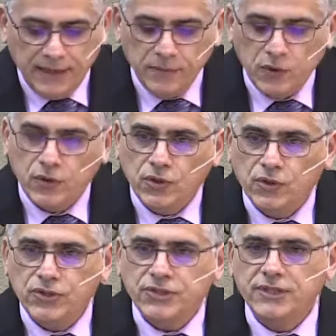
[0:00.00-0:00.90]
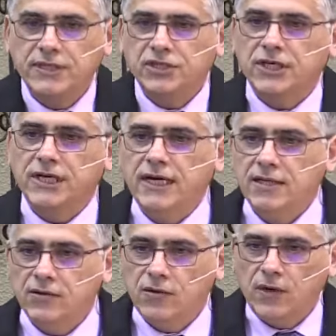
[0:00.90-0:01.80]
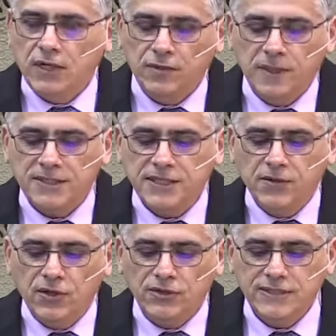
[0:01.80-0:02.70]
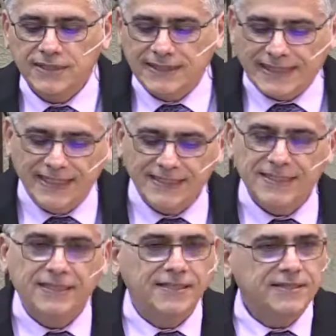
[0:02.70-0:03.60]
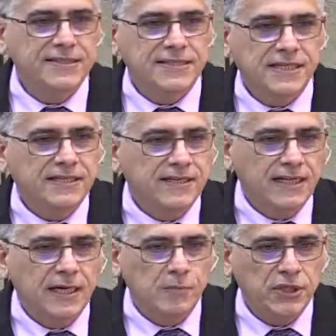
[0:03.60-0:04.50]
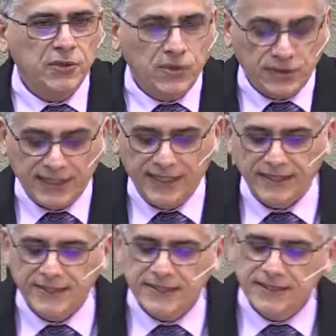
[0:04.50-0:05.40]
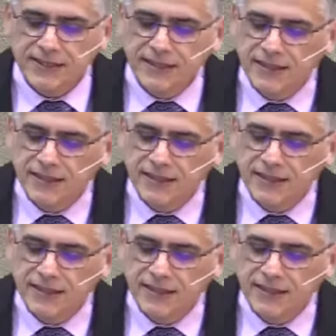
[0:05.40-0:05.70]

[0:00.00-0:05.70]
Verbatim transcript: Hemos llegado a los versículos 13 y 17 del capítulo 3